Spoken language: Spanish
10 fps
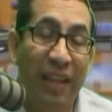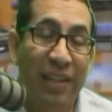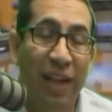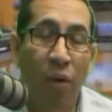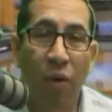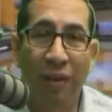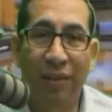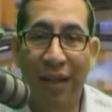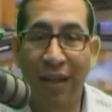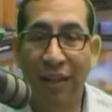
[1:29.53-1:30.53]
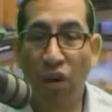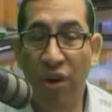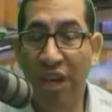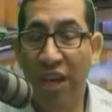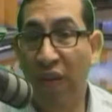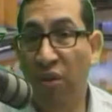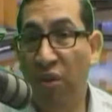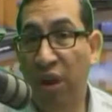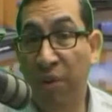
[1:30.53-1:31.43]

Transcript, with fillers: de tercera, cuarta categoría,